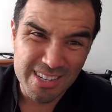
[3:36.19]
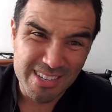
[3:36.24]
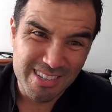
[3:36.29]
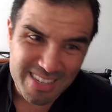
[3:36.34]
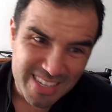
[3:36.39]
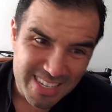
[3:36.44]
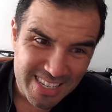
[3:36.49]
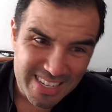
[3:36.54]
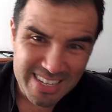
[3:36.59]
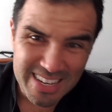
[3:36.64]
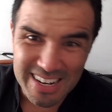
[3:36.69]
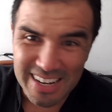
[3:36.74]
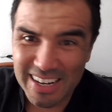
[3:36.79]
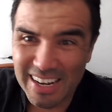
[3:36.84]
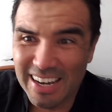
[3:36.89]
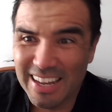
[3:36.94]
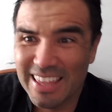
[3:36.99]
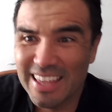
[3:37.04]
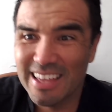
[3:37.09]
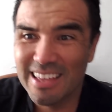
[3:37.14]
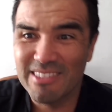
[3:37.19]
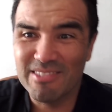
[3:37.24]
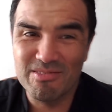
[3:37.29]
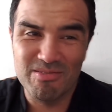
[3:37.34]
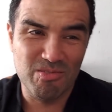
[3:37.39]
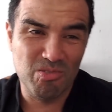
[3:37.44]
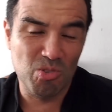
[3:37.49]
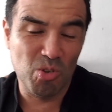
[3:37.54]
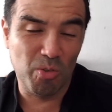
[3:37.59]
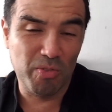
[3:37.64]
y en realidad
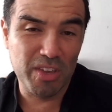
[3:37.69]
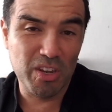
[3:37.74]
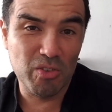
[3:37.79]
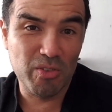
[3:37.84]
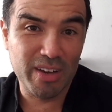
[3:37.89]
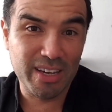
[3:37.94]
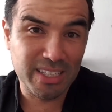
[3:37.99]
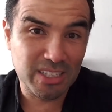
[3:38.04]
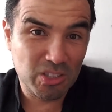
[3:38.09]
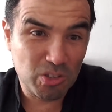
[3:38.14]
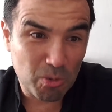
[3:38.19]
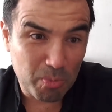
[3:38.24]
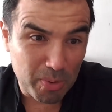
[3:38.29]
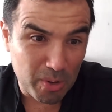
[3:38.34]
no vino a esto,